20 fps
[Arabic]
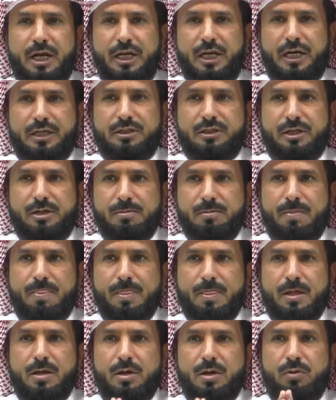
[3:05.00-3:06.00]
العدل
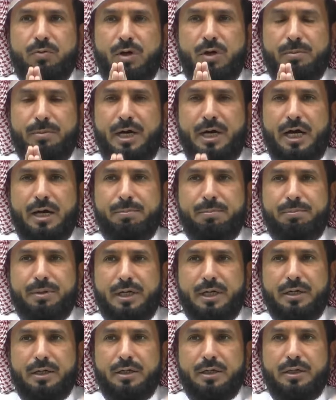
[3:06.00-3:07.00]

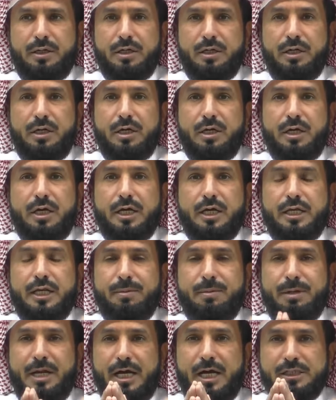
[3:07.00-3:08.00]
والمحبة
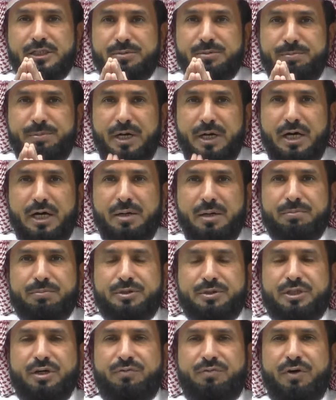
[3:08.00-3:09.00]
إن من أسباب
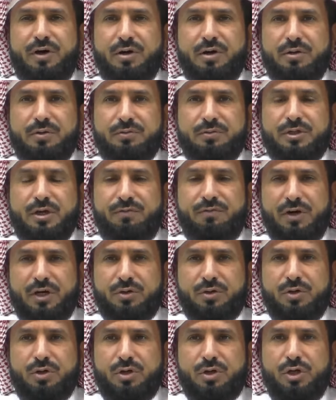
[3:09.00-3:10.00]
تفر
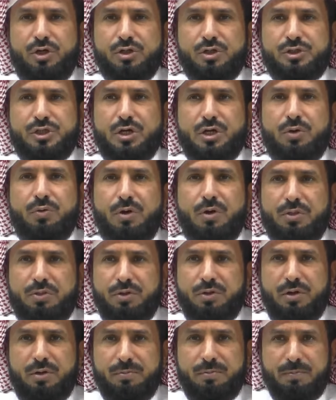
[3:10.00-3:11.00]
تفكك الأسر هو
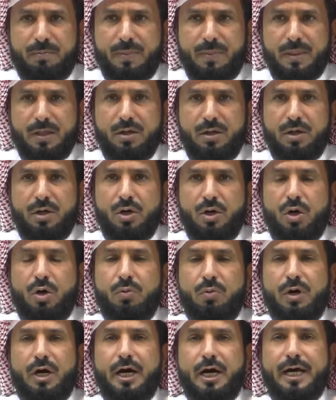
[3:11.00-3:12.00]
الظلم
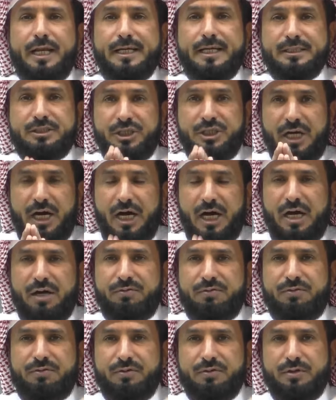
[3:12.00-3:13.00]
هو
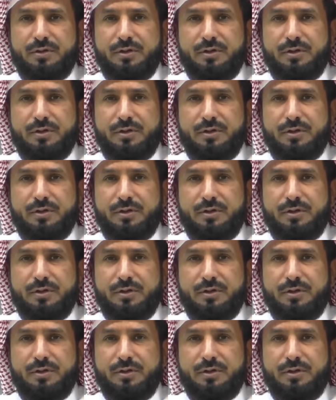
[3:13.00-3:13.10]
الإجحاف